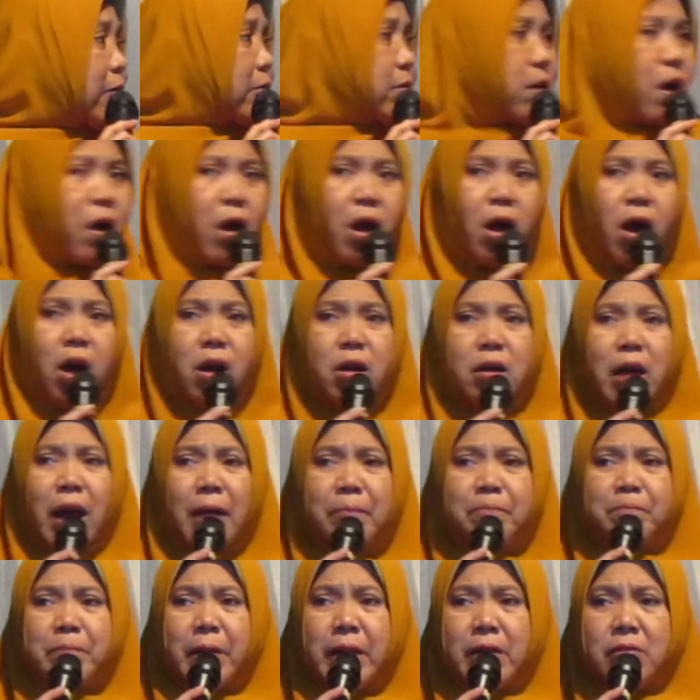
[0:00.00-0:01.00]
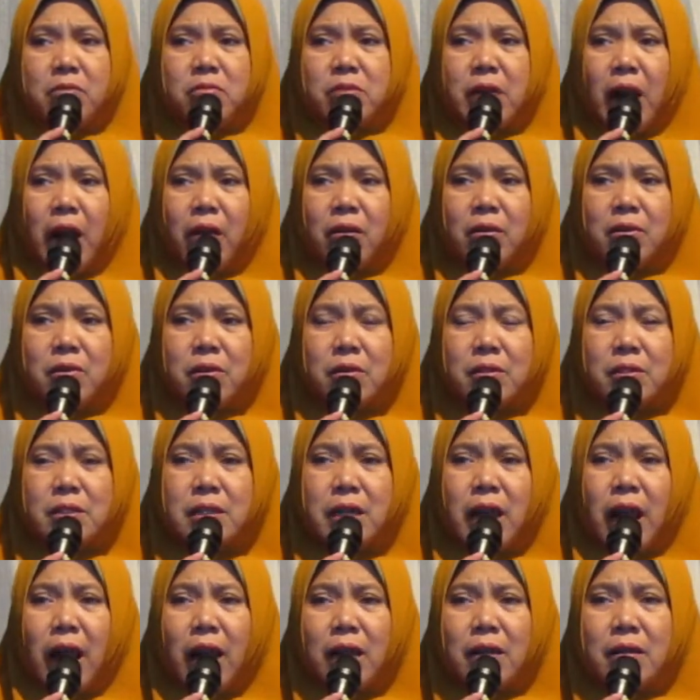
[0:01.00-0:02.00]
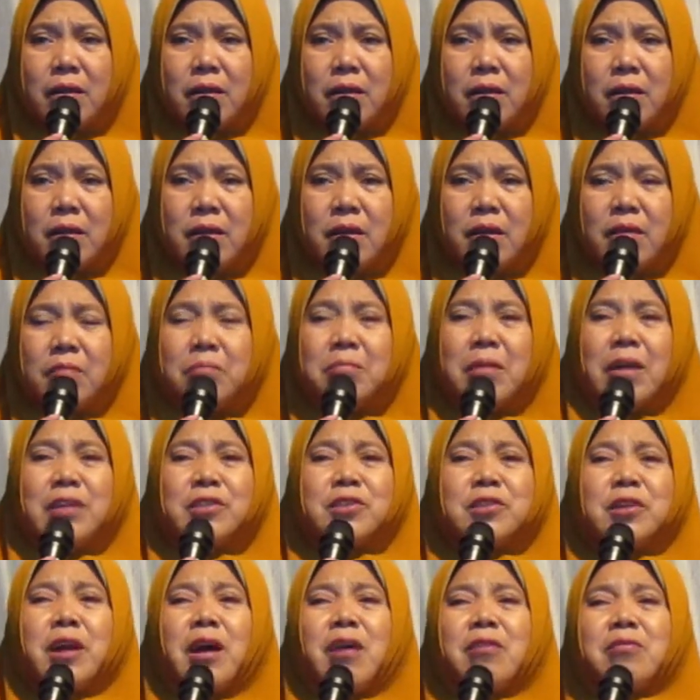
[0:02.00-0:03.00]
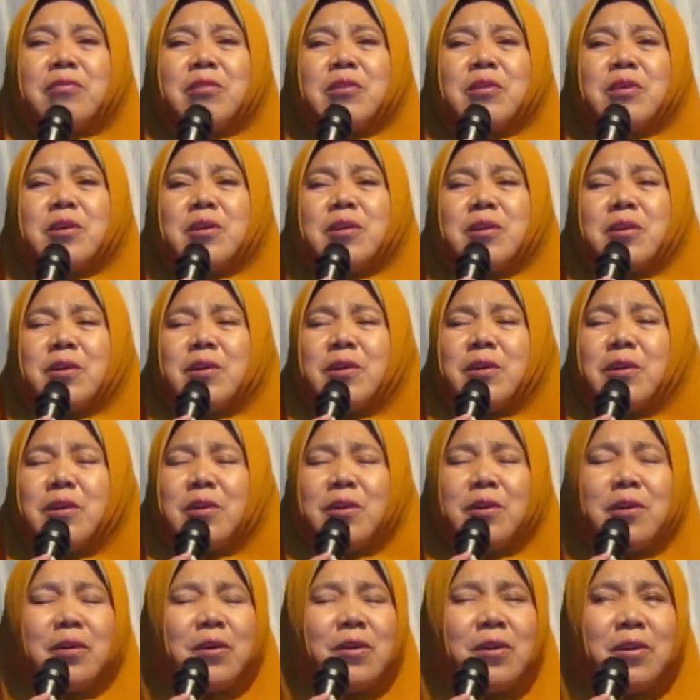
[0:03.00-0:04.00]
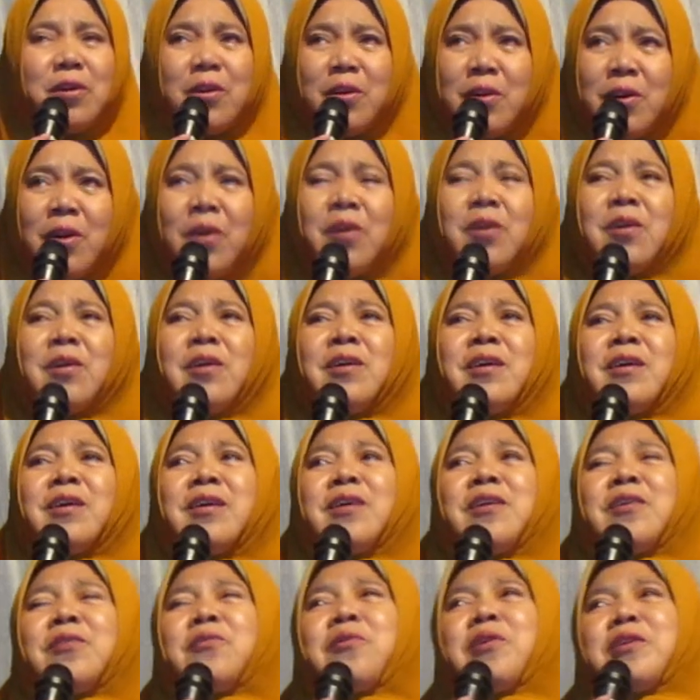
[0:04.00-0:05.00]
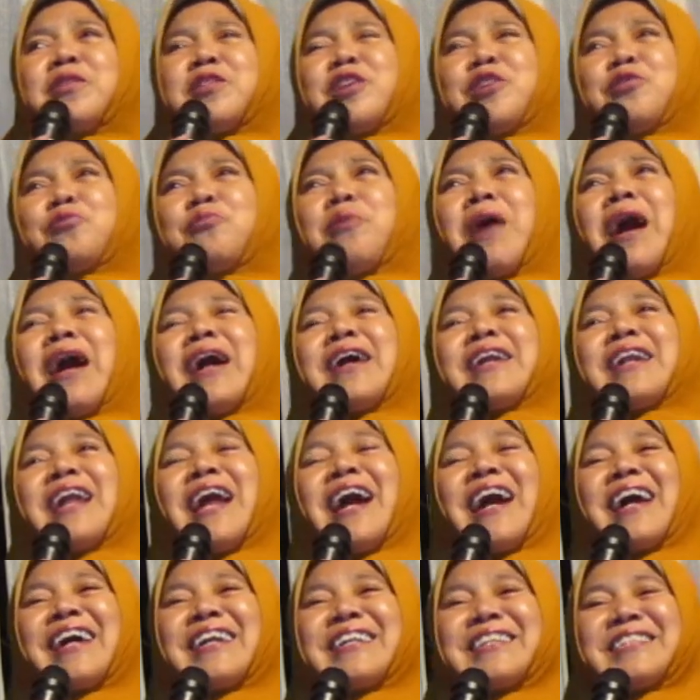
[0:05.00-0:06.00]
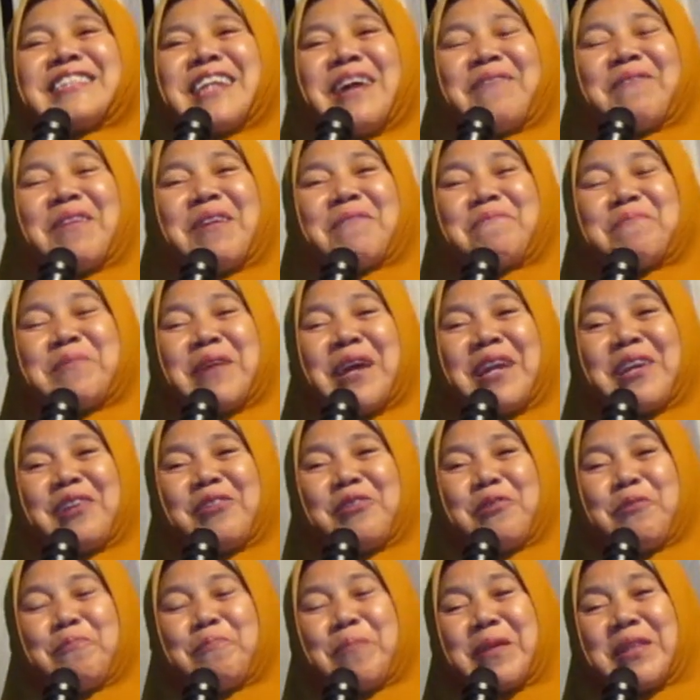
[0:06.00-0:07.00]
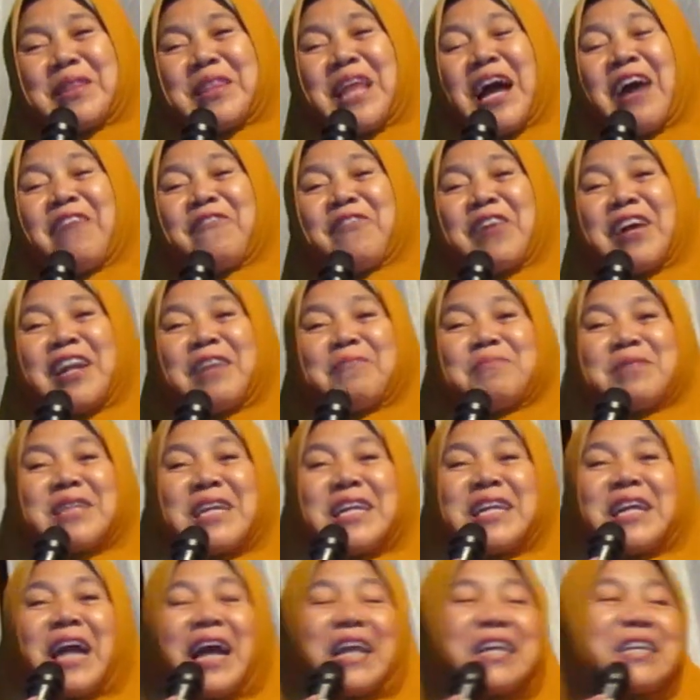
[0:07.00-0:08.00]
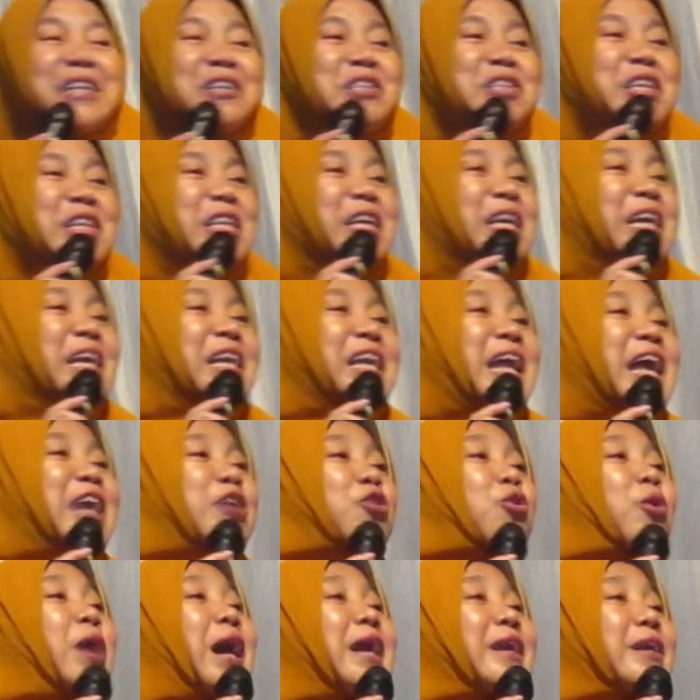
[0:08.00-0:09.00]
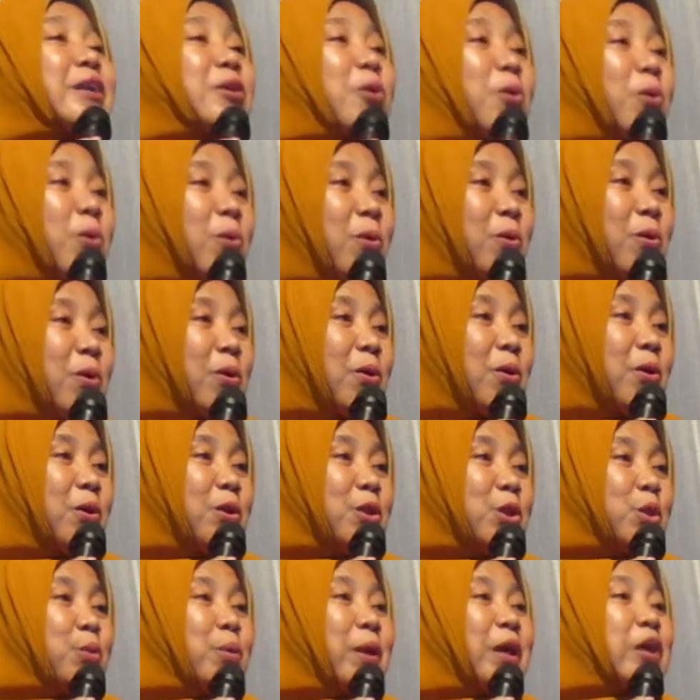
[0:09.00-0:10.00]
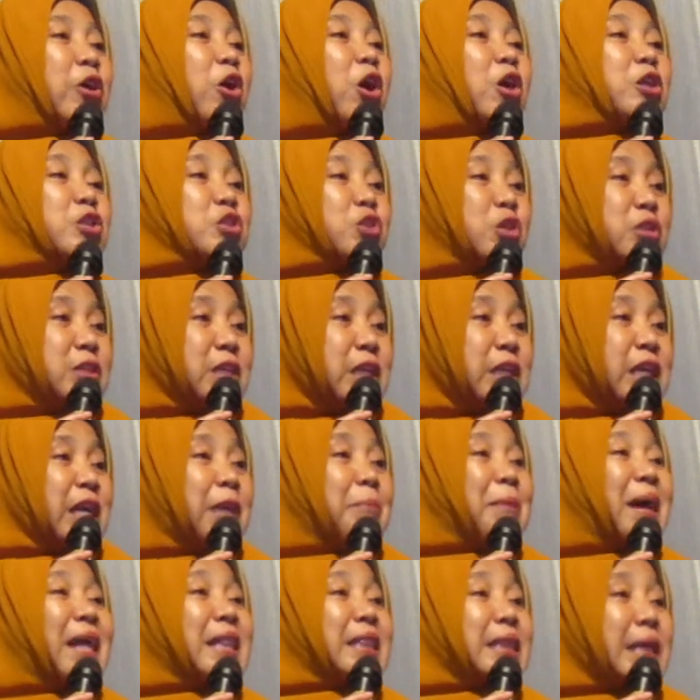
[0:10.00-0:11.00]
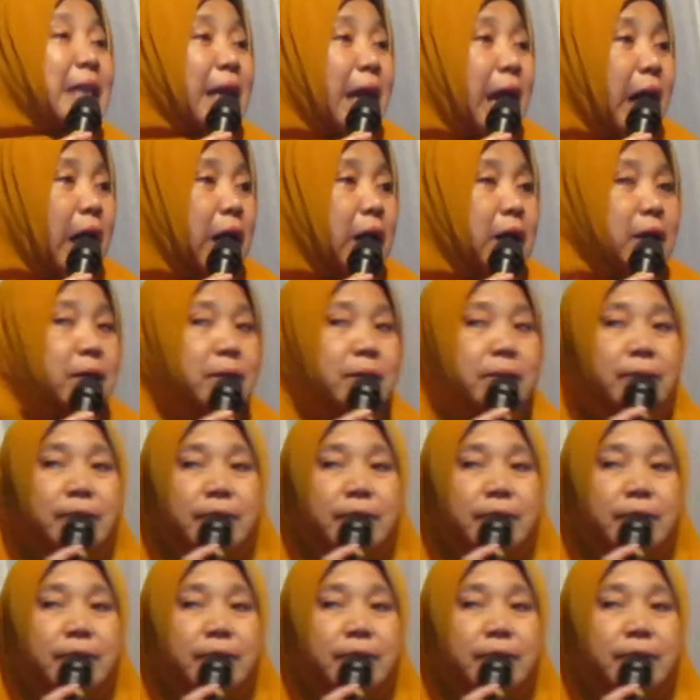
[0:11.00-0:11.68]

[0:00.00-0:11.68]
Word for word: gak HP iku gak ana sih ah, Masya Allah ngoten ku angen-angen jaman biyen iku bintang film sing ganteng jenenge Rano Karno duwe kanca jenenge Mandra